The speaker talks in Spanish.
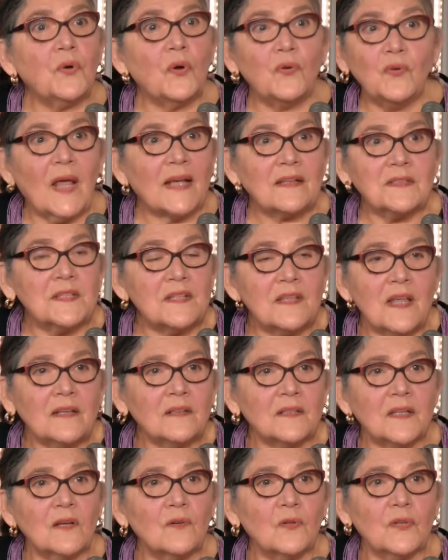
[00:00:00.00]
un
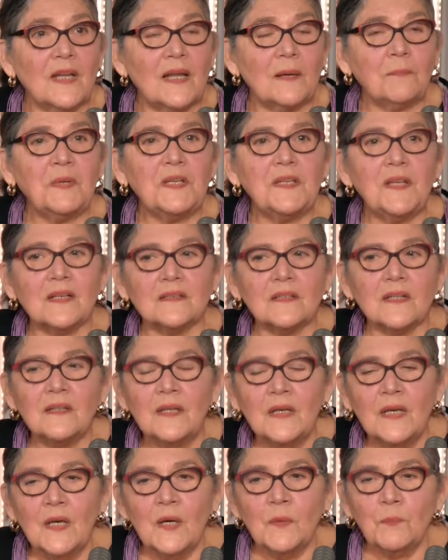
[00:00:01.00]
accidente lo de las piñatas,
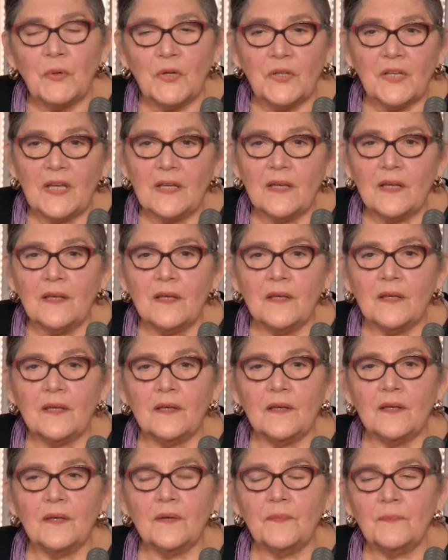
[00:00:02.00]

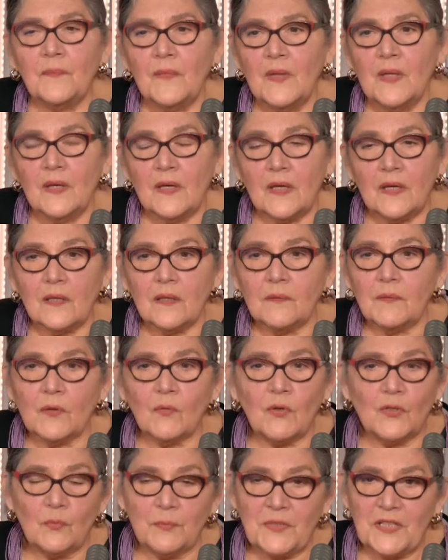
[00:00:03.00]
porque eh,
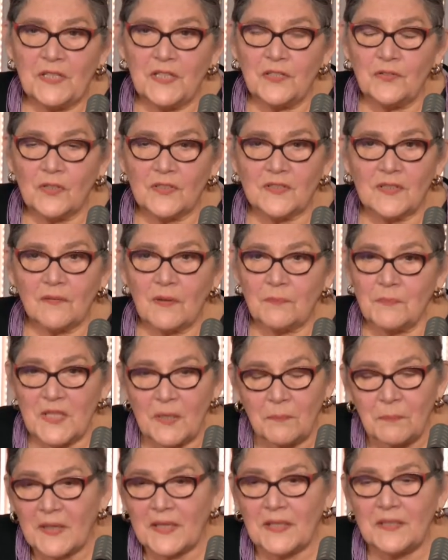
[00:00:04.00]
cuando mis niños estaban
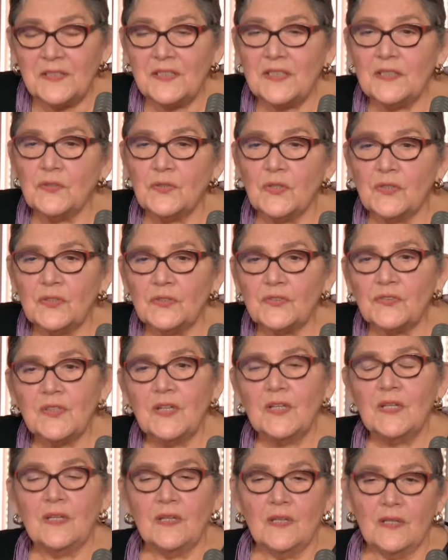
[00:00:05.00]
bien pequeñitos,
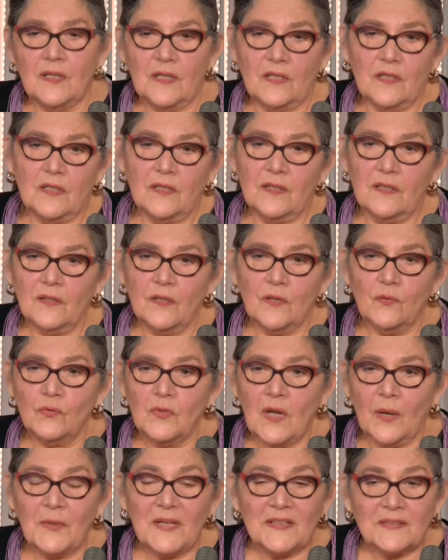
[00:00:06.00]

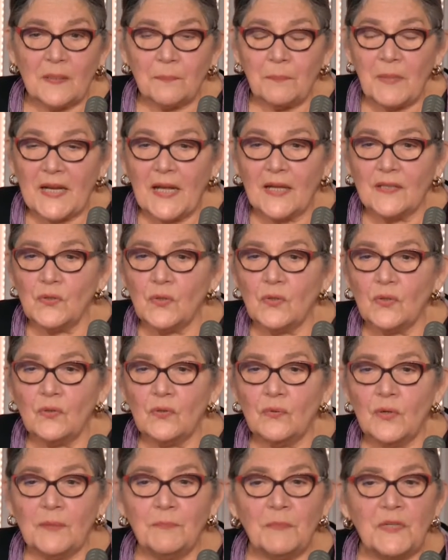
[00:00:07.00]
una vez
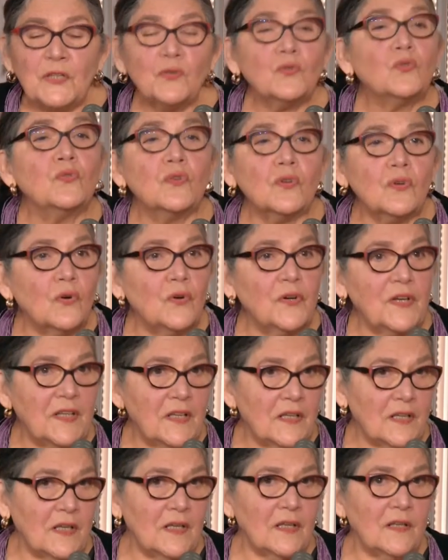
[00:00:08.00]
esperando mi turno
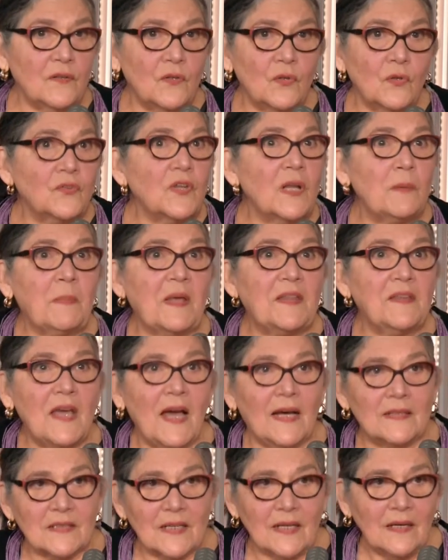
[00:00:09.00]
en, en donde el
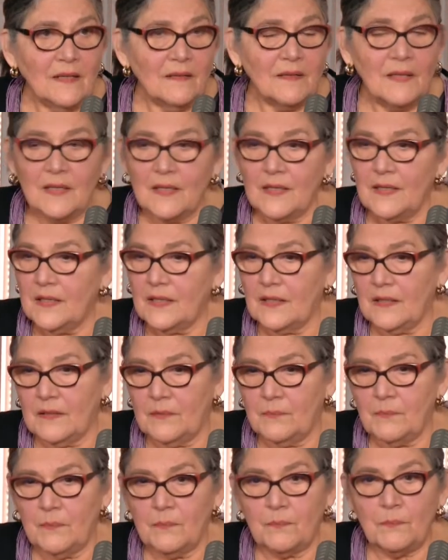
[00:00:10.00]
pediatra,
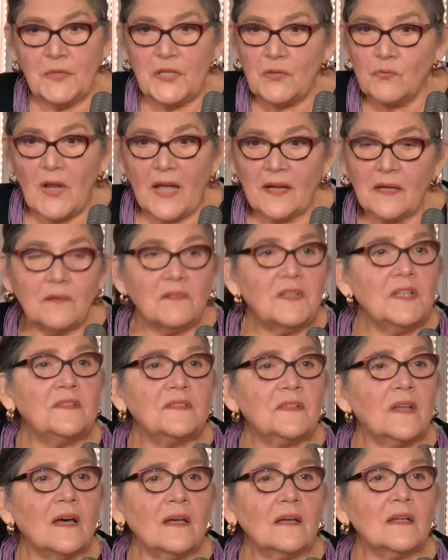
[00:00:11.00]
vi una
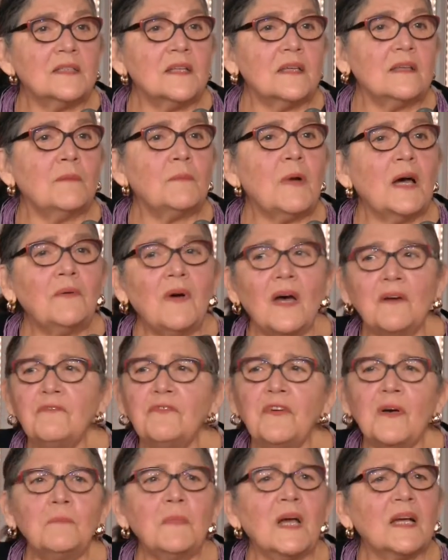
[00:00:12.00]
revista que se llamaba
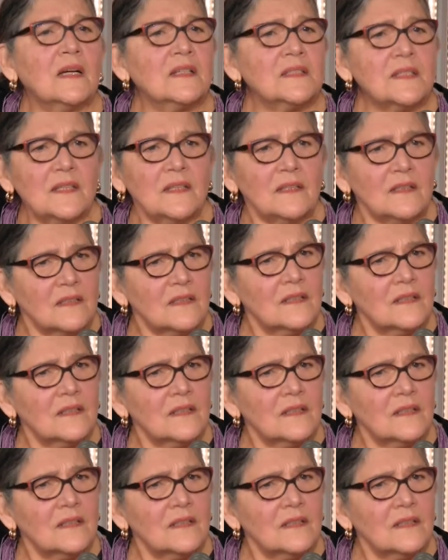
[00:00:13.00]
Anfa Magazine